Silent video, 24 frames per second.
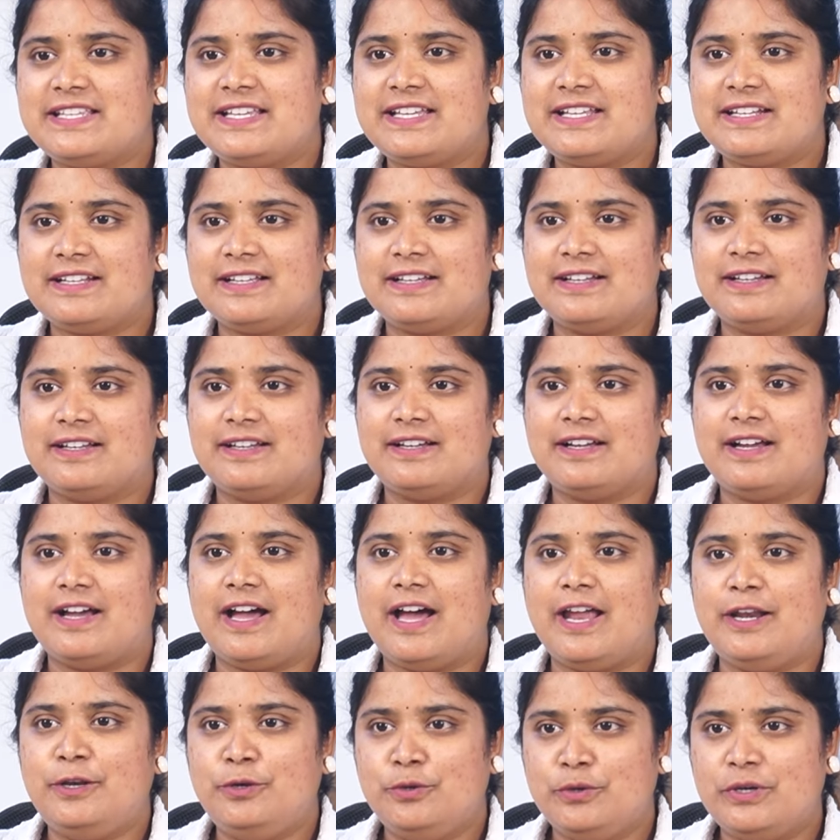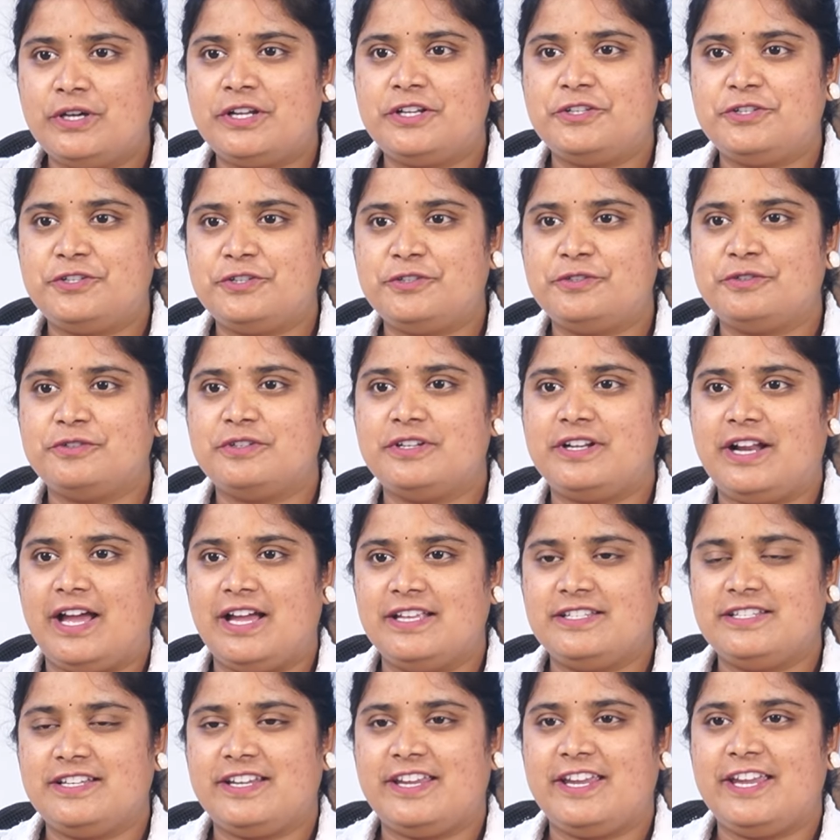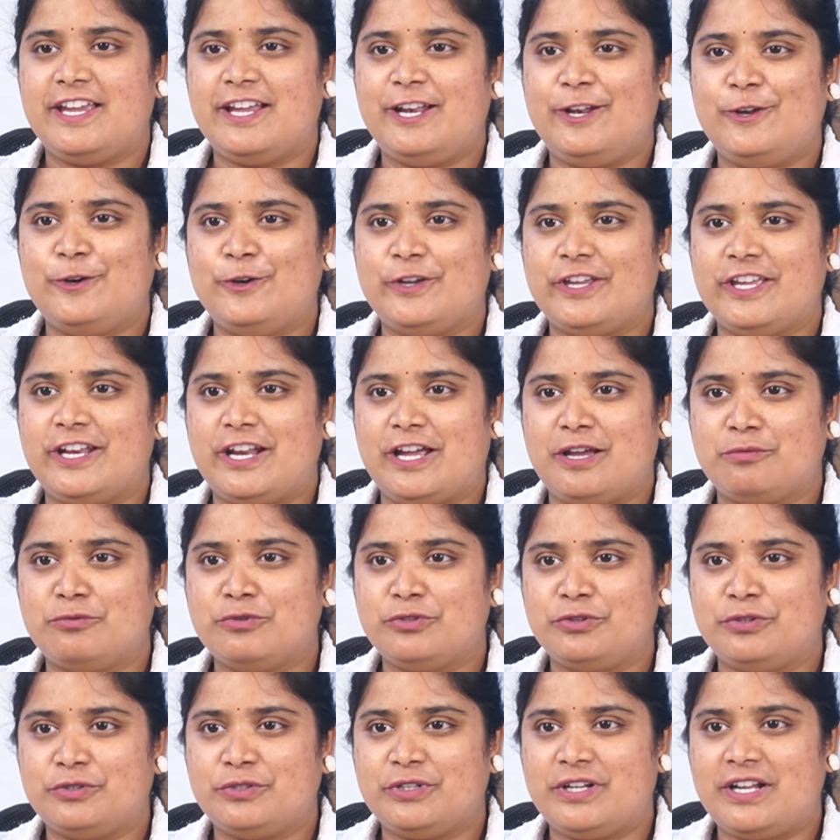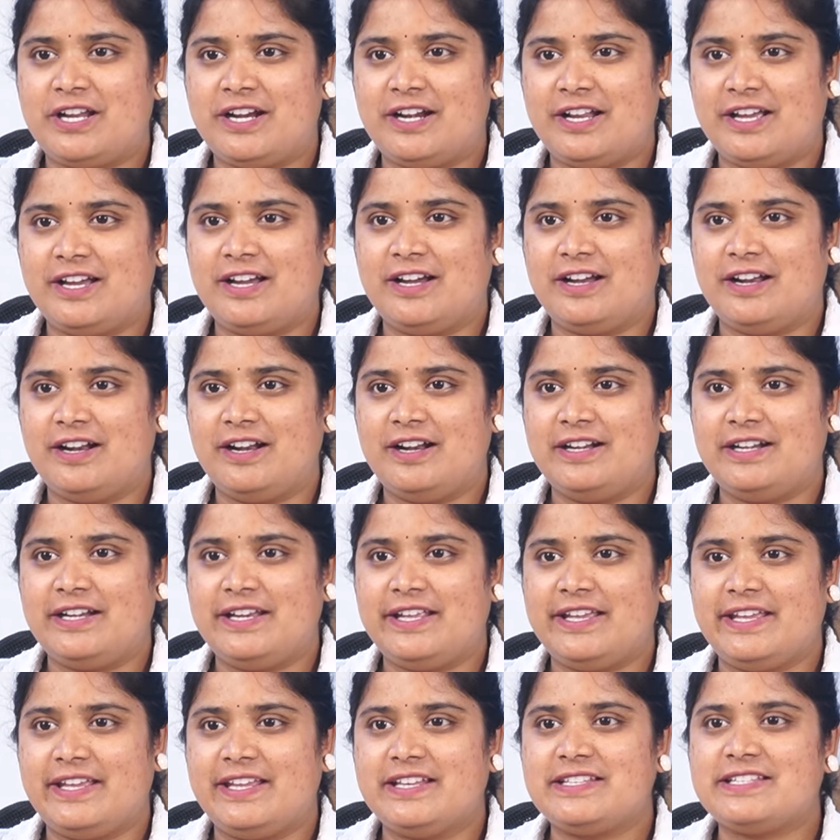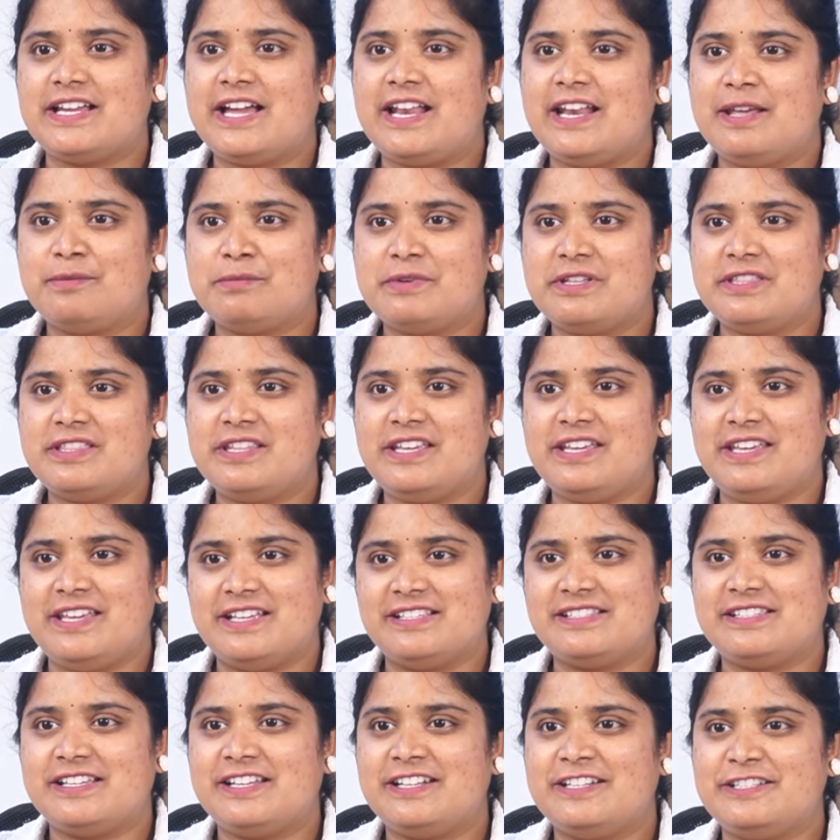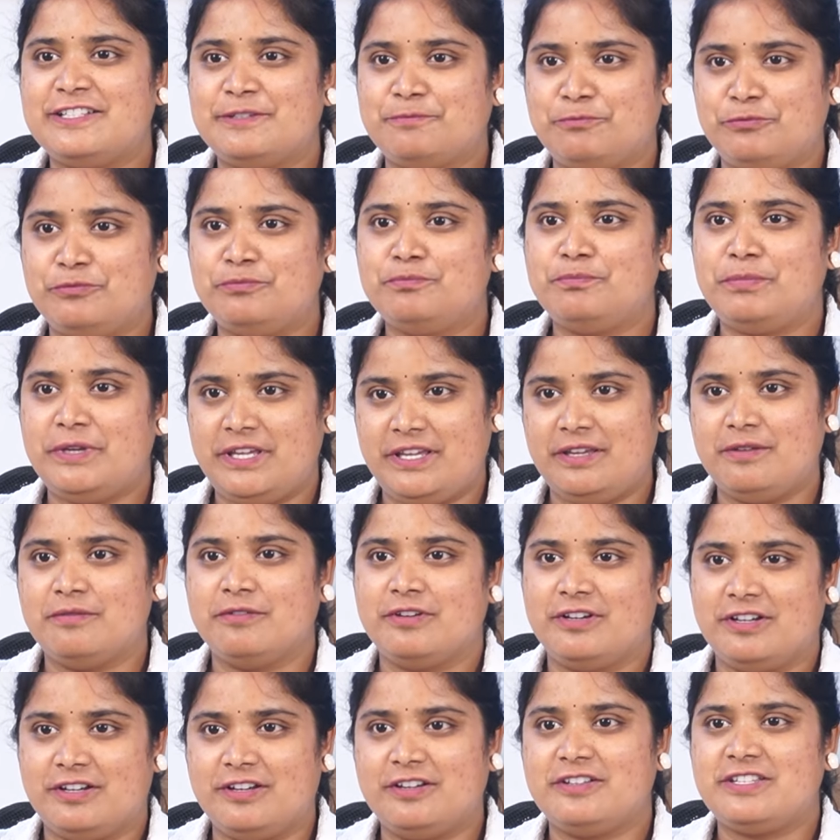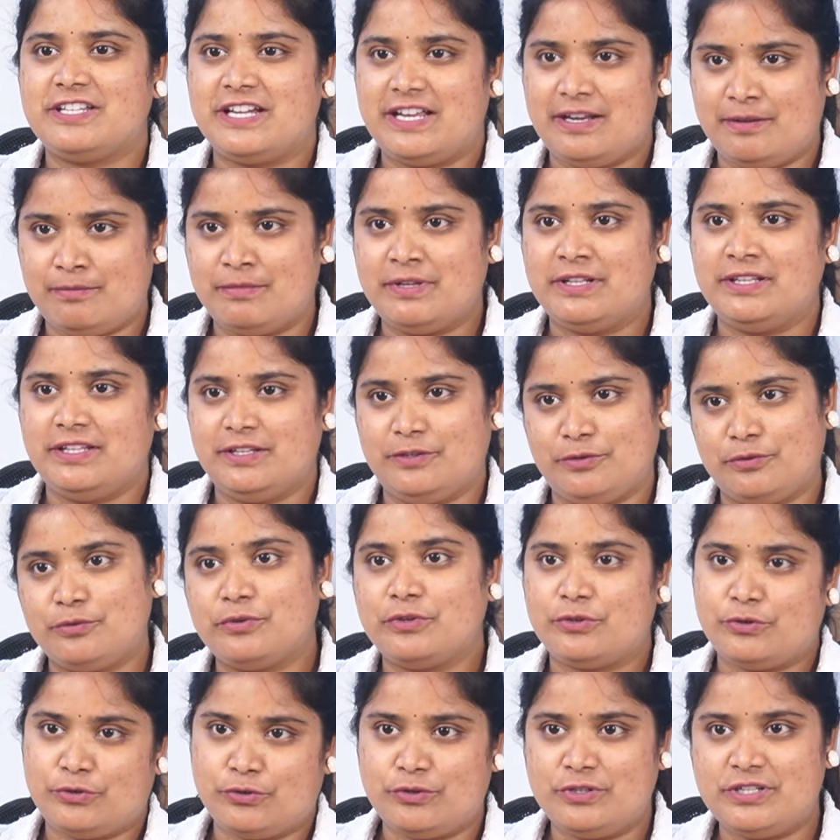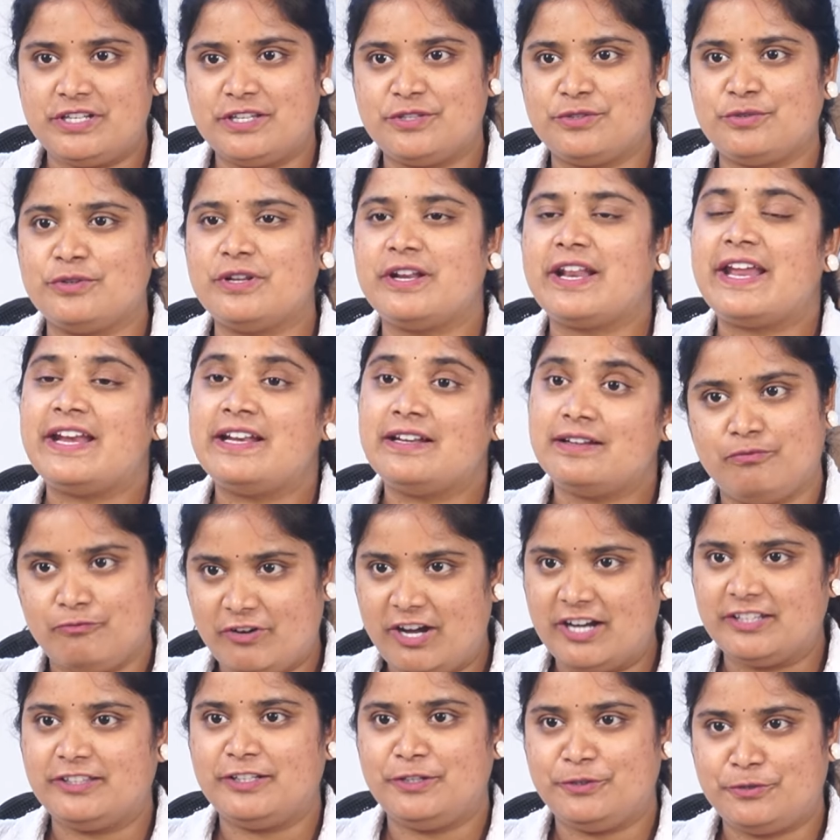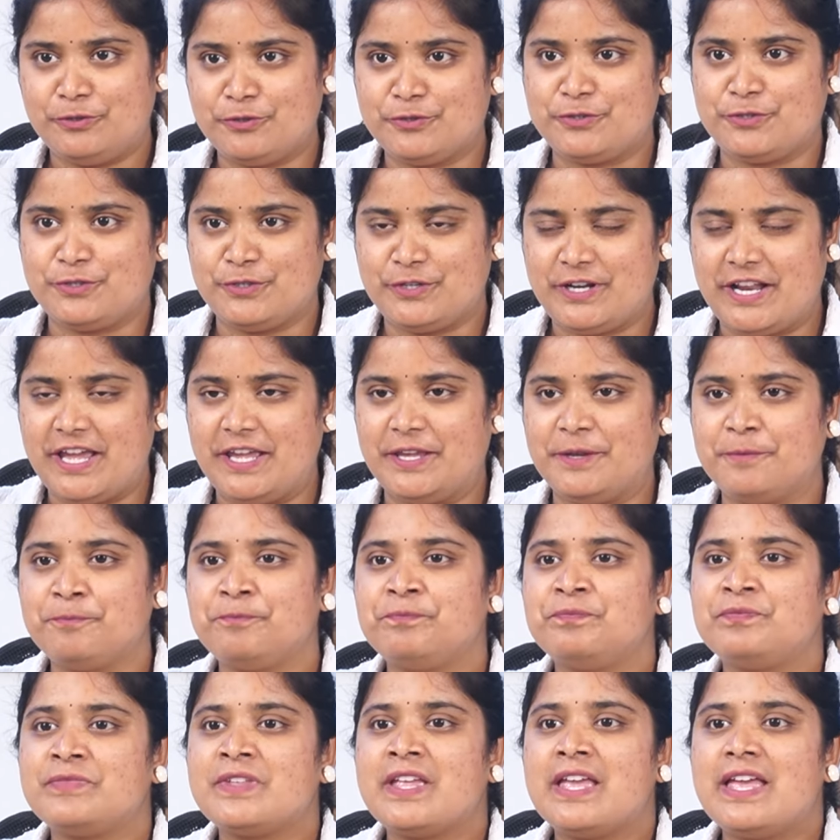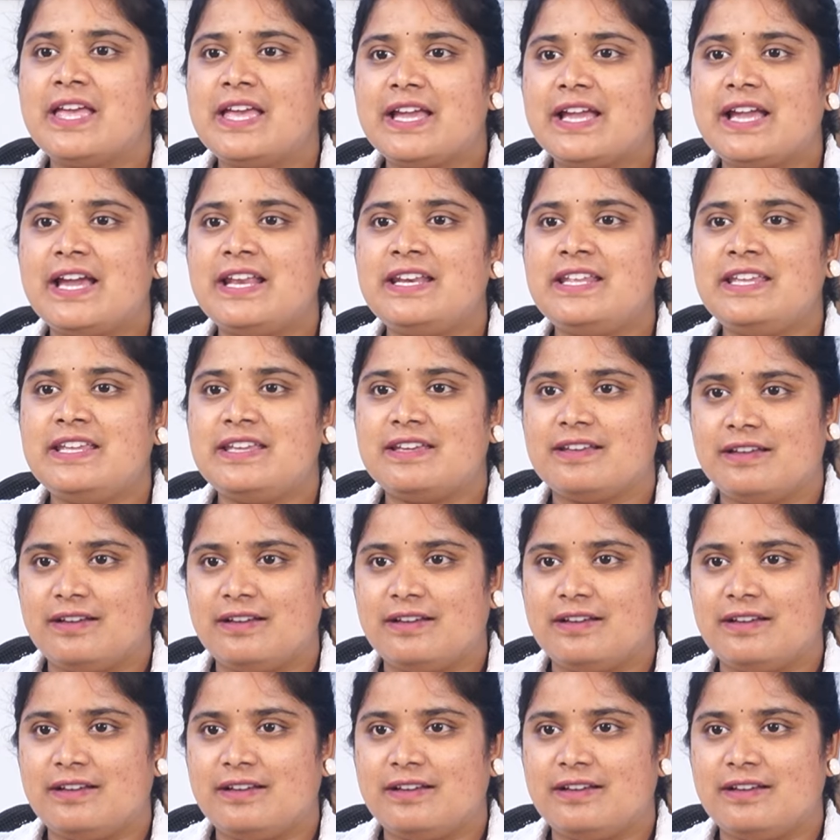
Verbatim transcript: సార్ అల్లు అర్జున్ రాజకీయాల్లోకి రాబోతున్నాడా అని అంటే చాలా మంది ఎస్ అని చెప్పి చాలా మంది ట్రోల్ చేస్తున్నారు ఆయన వార్తలు కూడా వస్తున్నాయి కానీ